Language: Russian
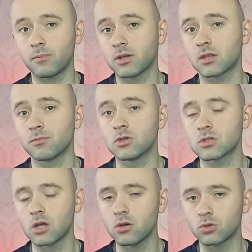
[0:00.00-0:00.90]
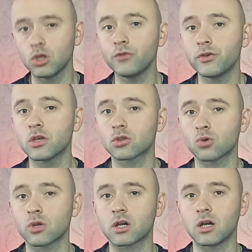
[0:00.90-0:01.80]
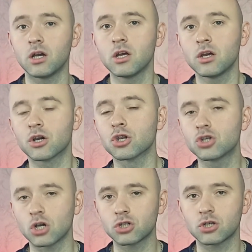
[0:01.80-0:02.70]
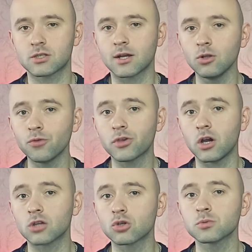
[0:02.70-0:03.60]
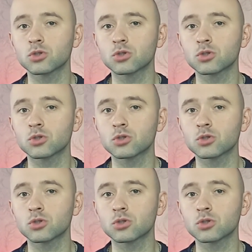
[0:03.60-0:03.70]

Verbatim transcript: об этом не знают и видят только кричащие заголовки о том,